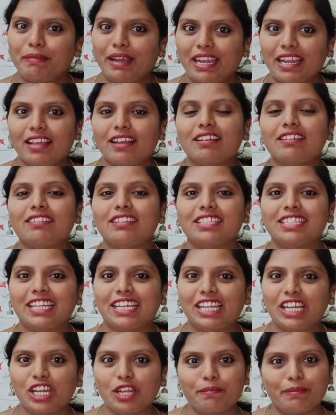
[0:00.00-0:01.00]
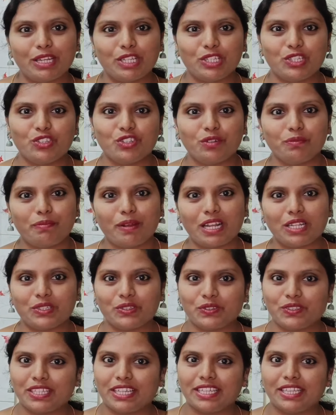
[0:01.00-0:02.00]
మన ఛానల్లో మనం జున్ను పాలు
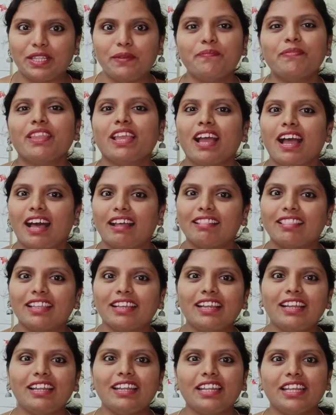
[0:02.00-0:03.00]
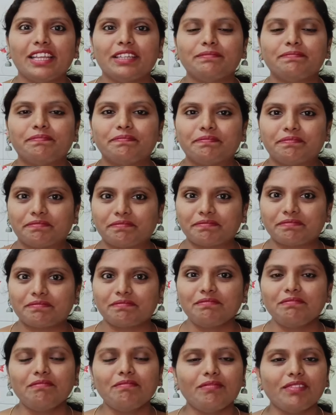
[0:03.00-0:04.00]
చూసేద్దాం అంతకంటే
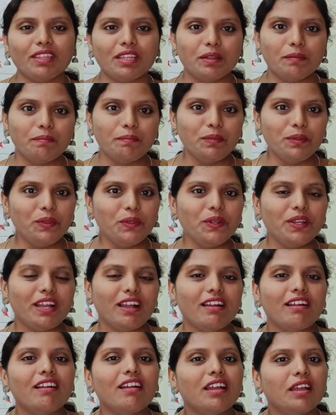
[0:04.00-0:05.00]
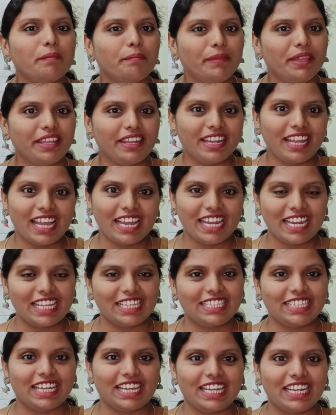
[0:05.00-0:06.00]
ముందుగా మీరు కానీ నా
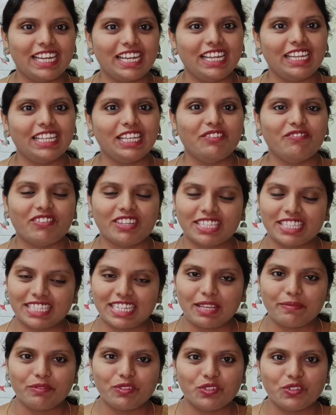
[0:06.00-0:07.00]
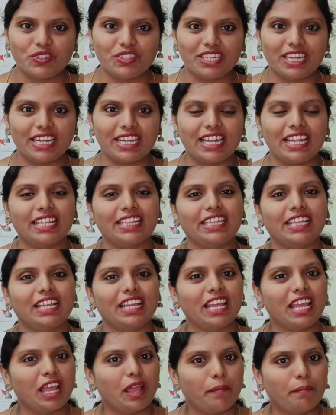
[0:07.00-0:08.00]
ఛానల్ని ఫస్ట్ టైం చూసినట్లయితే
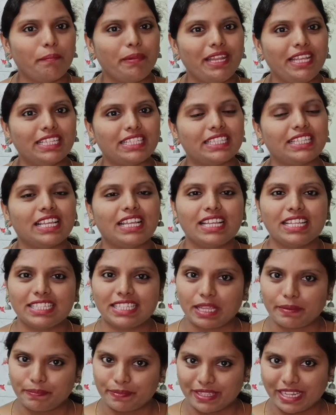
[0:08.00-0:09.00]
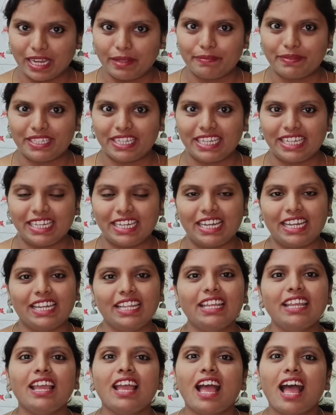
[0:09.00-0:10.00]
ప్లీజ్ సబ్స్క్రైబ్
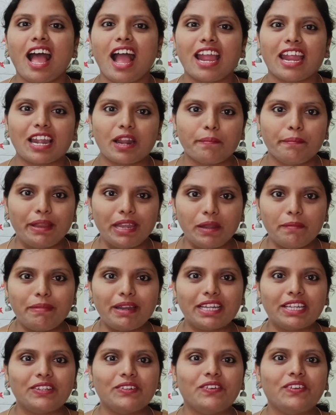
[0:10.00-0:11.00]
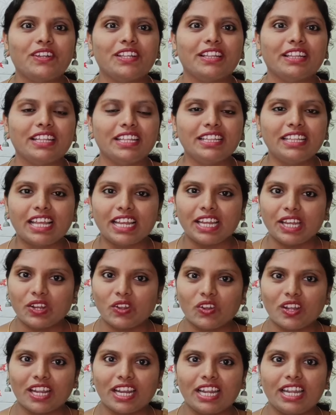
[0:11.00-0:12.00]
చేయండి అక్కడ బెల్ బటన్ ఉంటుంది దాన్ని
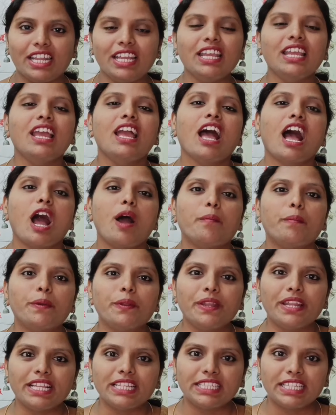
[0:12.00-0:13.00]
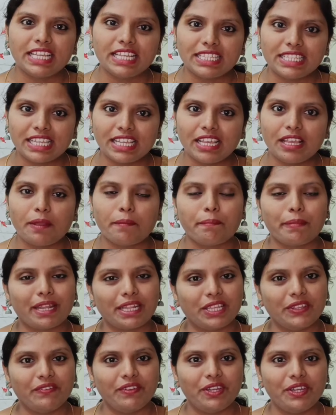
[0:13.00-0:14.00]
నొక్కండి అప్పుడు నేను చేసే
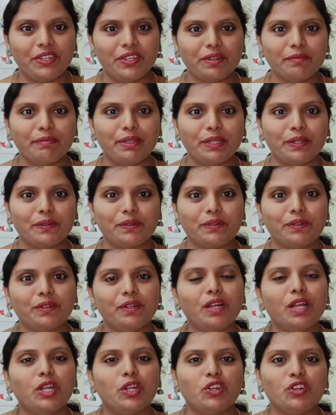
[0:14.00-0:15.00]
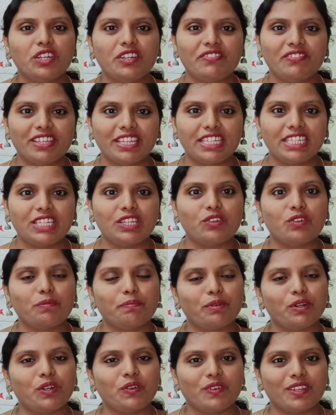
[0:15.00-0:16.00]
ప్రతి వీడియో మీకు నోటిఫికేషన్
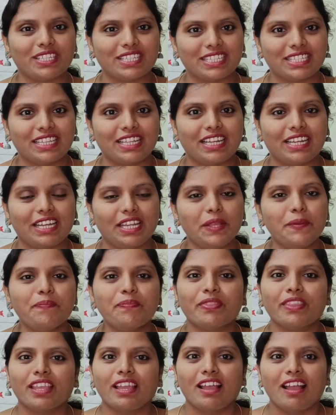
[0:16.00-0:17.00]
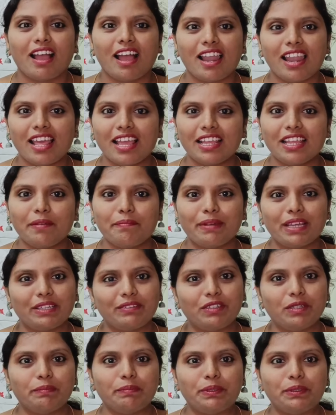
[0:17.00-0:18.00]
రూపంలో వస్తుందండి అలాగే మనం
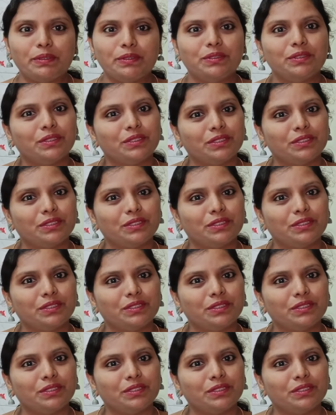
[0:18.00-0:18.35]
ఇప్పుడు